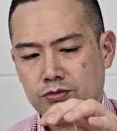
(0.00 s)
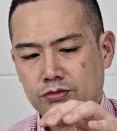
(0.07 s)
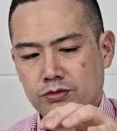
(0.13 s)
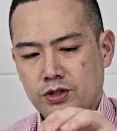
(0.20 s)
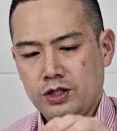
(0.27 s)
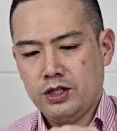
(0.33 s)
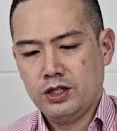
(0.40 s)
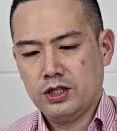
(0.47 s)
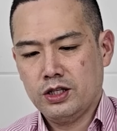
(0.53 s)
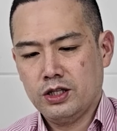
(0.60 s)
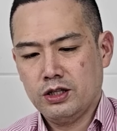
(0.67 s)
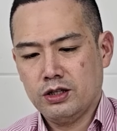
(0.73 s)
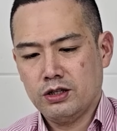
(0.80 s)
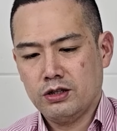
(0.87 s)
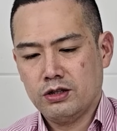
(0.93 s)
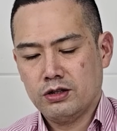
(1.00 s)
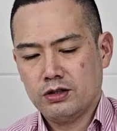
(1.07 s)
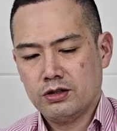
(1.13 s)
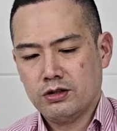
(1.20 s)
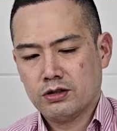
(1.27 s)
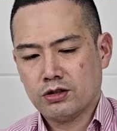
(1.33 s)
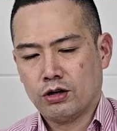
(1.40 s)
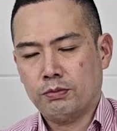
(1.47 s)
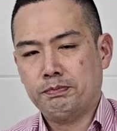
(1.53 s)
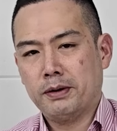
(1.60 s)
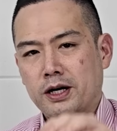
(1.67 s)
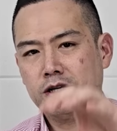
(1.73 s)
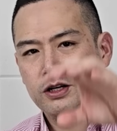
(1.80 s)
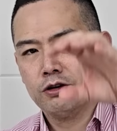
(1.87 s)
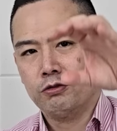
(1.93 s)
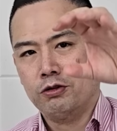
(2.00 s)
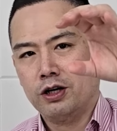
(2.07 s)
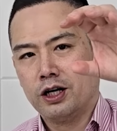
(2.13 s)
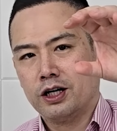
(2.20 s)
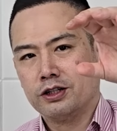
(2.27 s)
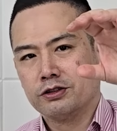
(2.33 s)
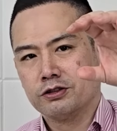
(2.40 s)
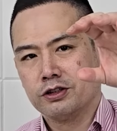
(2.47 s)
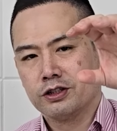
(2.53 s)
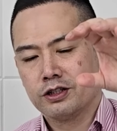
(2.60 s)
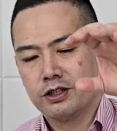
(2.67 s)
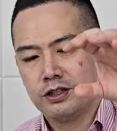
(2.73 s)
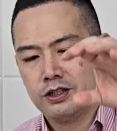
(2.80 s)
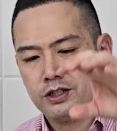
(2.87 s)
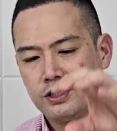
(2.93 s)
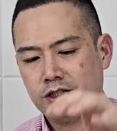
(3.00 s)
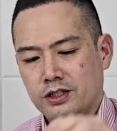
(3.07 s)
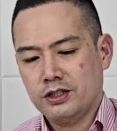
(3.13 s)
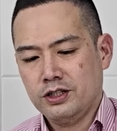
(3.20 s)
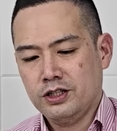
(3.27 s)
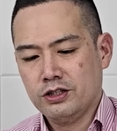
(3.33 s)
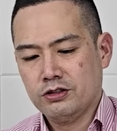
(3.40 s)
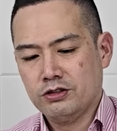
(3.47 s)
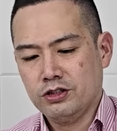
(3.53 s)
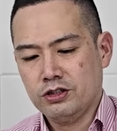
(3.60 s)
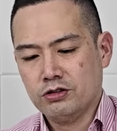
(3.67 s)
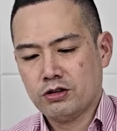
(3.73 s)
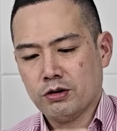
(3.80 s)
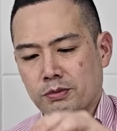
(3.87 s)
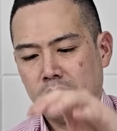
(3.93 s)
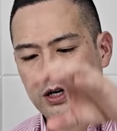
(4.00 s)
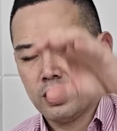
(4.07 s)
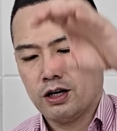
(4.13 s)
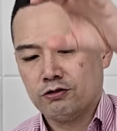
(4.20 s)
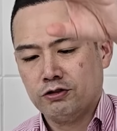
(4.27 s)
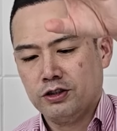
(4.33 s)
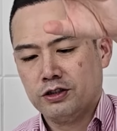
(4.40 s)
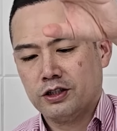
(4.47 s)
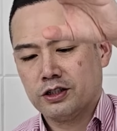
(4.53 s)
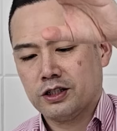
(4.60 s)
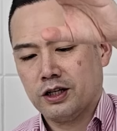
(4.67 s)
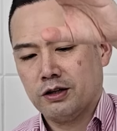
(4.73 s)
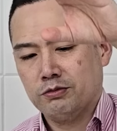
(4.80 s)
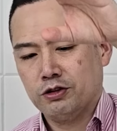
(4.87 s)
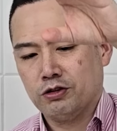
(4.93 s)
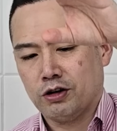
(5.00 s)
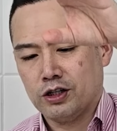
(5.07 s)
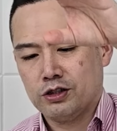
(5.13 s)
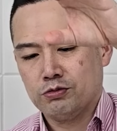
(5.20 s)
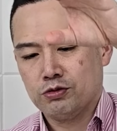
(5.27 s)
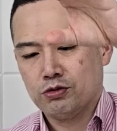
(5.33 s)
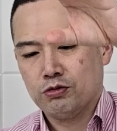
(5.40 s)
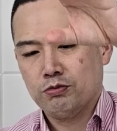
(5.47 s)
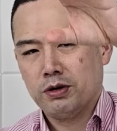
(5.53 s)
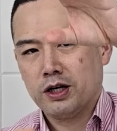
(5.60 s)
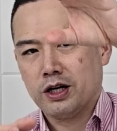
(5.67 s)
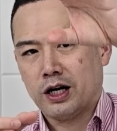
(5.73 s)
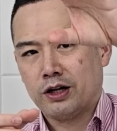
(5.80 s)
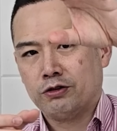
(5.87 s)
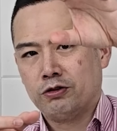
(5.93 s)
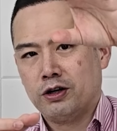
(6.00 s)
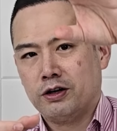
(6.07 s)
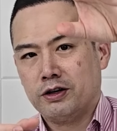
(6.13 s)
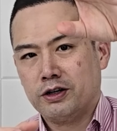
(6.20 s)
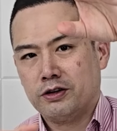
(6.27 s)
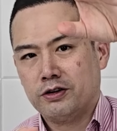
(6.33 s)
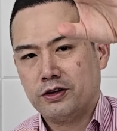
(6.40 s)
이익이 더 빠르게 올라가는 거니까 그러니까 이익은 이렇게 막 가고 있는데 사람들의 관심은 조금밖에 안 올라와요.